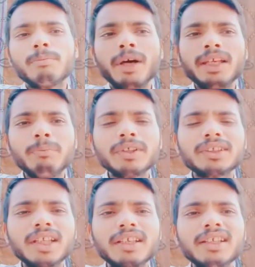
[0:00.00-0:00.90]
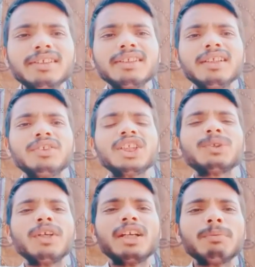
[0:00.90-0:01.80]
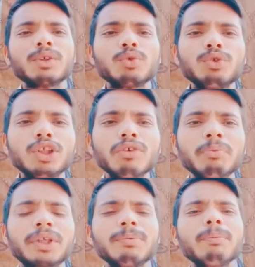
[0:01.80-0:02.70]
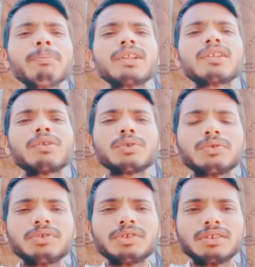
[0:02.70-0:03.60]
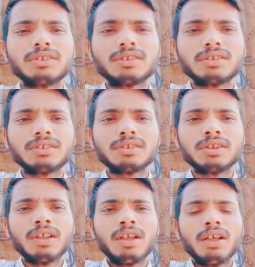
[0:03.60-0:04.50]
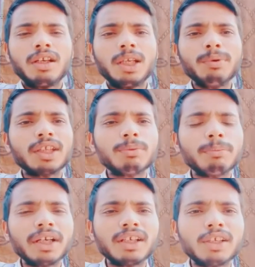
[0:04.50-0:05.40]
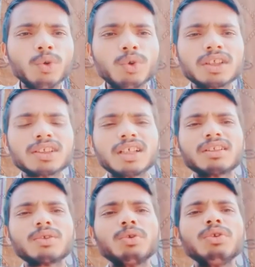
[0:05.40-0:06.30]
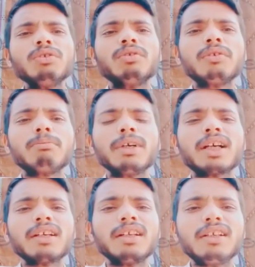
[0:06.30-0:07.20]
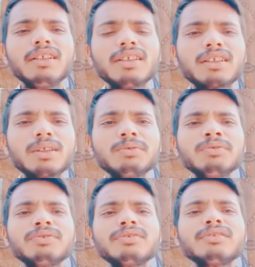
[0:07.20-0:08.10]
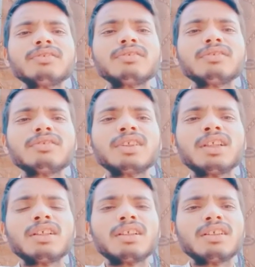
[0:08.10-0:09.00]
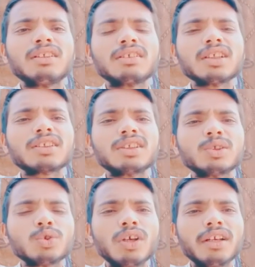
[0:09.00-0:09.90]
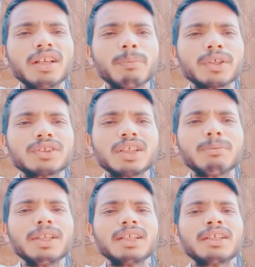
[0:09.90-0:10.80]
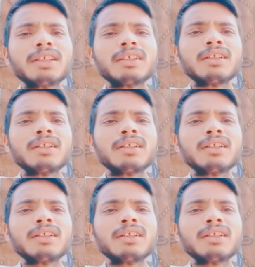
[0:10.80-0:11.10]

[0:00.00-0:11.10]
भाई बस एक ही चीज़ है जिस फील्ड में कूदे हो आप गिव अप मत करो नेवर गिव अप एटीट्यूड के साथ रहो मैं गारंटी देता हूँ सक्सेस तो हंड्रेड परसेंट मिलेगी